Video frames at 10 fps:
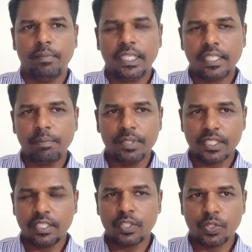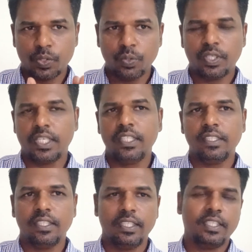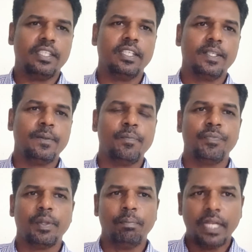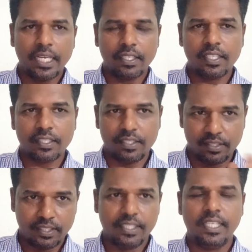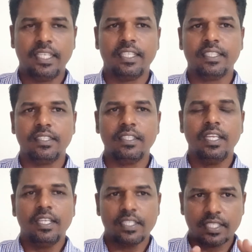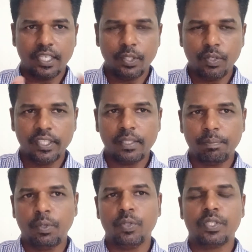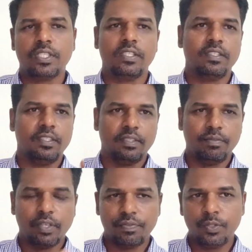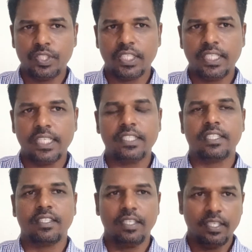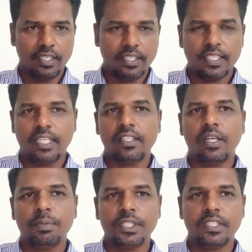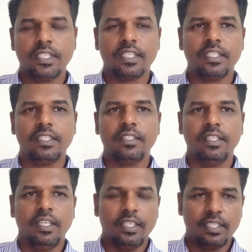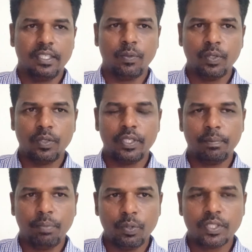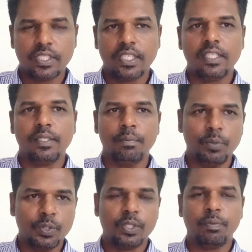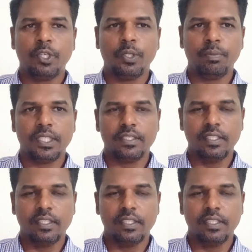மெட்டா பிஸ்னஸ் சூட்டில் இருக்குங்க பிளானார் இதில் இருக்குது ஸ்கெடியூலிங் த போஸ்ட் ஃபார் ஃப்யூச்சர் டேட்ஸ் இதில் அந்த ஆப்ஷன்ஸ் இருக்குது நீங்கள் உங்களுடைய போஸ்ட்டை பூஸ்ட் பண்ணுமா